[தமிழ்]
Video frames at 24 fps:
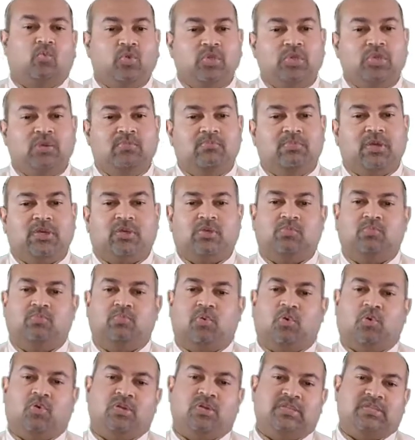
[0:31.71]
உயிர் மற்றும்
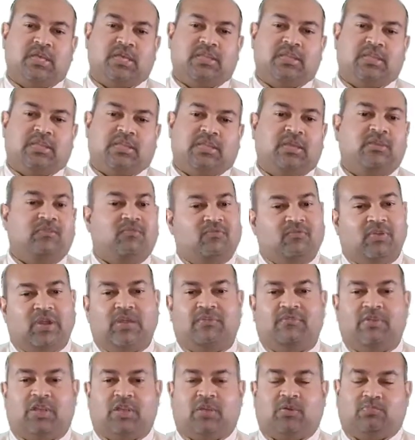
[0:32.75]
பொருள் சேதத்தை
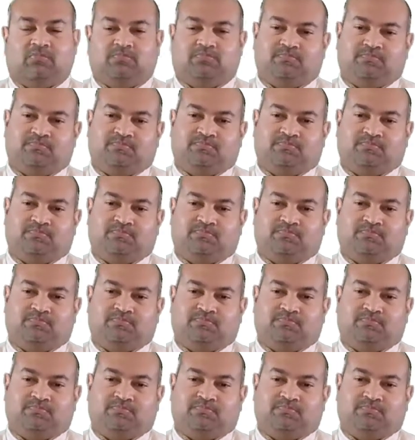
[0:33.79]
விளைவிக்கும்